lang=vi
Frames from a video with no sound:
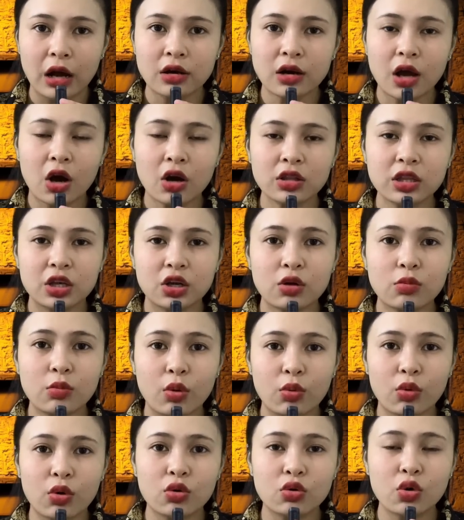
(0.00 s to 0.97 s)
Ở đó thì có
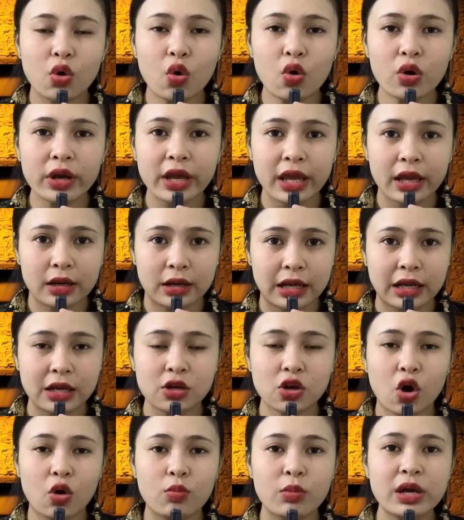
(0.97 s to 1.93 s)
một con cuốc hen,
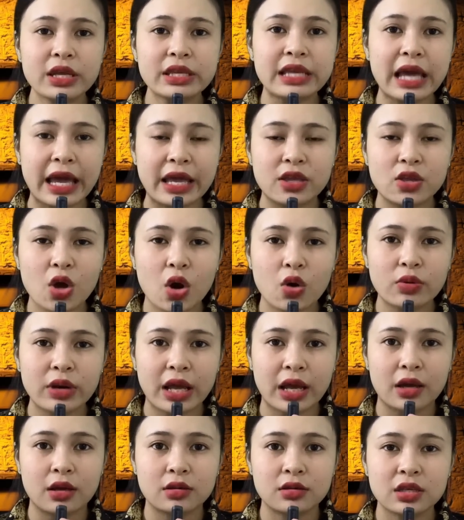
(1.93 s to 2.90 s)
là cái con mới chạy
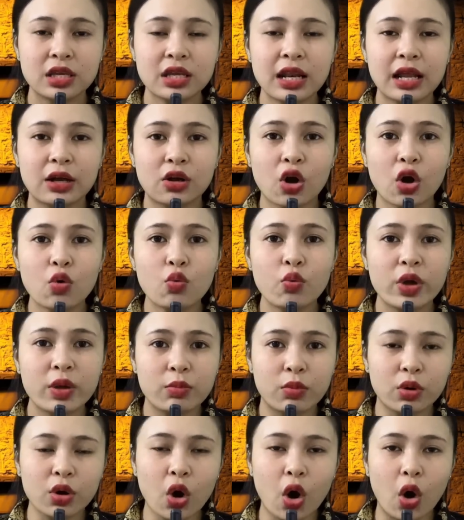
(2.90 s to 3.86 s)
vô nè, với là có
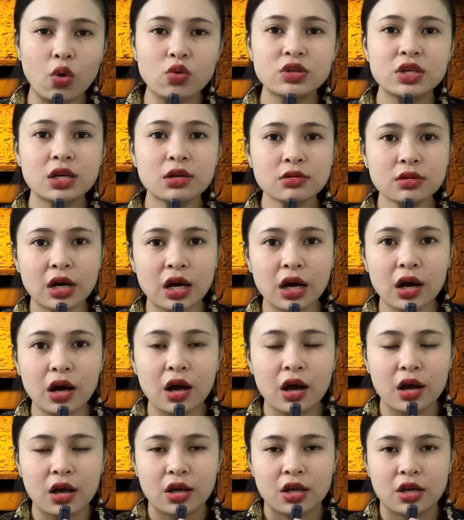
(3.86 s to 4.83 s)
nguyên một cái ổ trứng
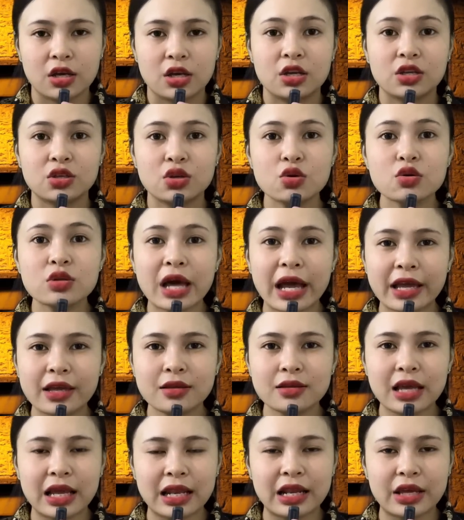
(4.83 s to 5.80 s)
nữa. Chú
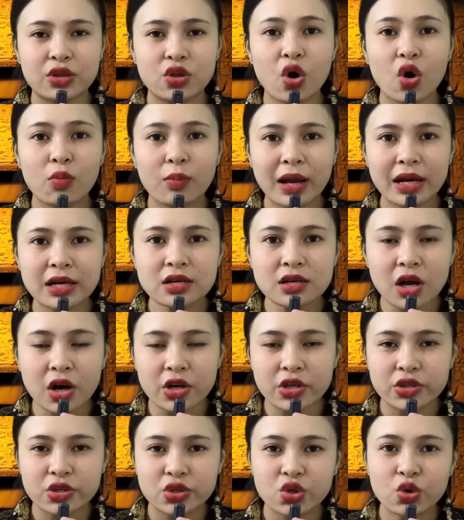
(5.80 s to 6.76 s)
thấy vậy là vô mánh
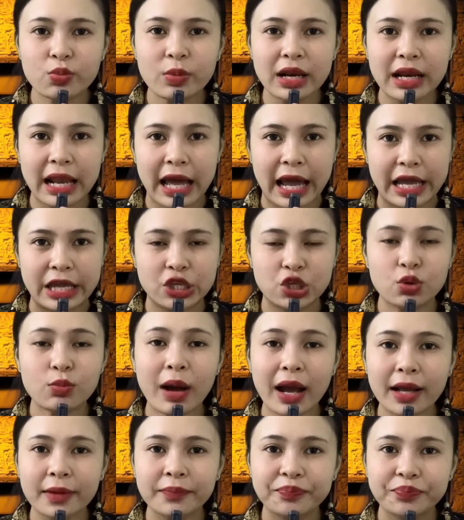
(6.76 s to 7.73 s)
rồi, chú mới lại
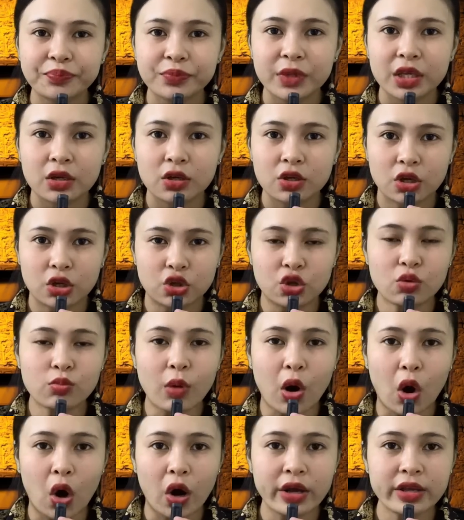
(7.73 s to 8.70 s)
chú bắt. Thì
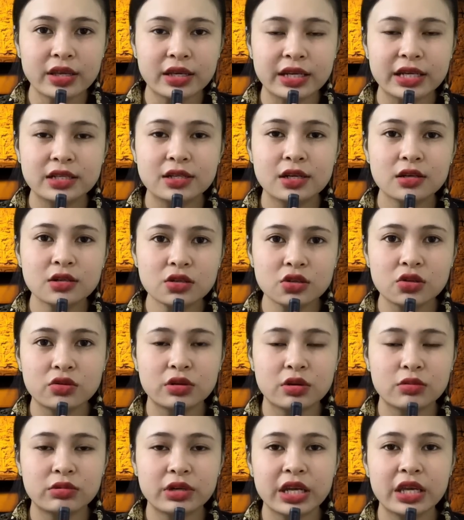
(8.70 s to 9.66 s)
chú bỏ những cái trứng
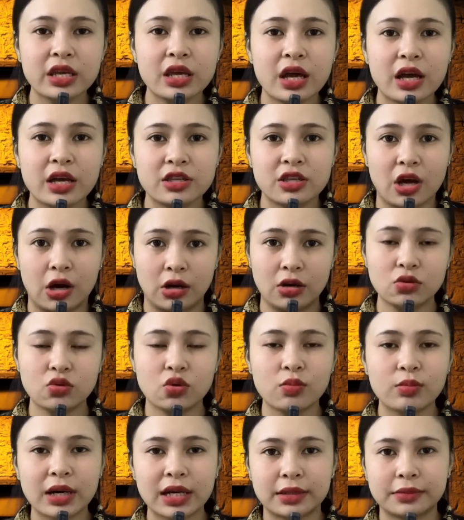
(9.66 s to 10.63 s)
vô trong cái giỏ
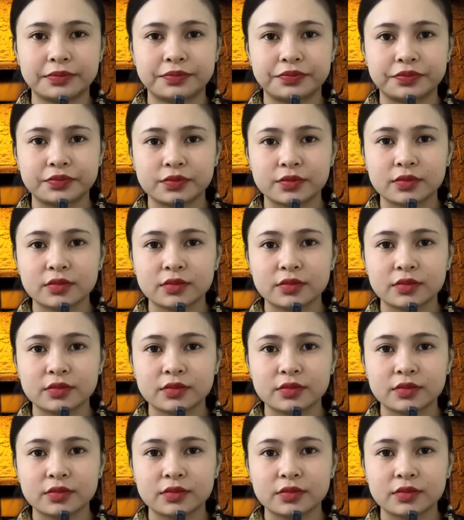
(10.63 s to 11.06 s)
của mình.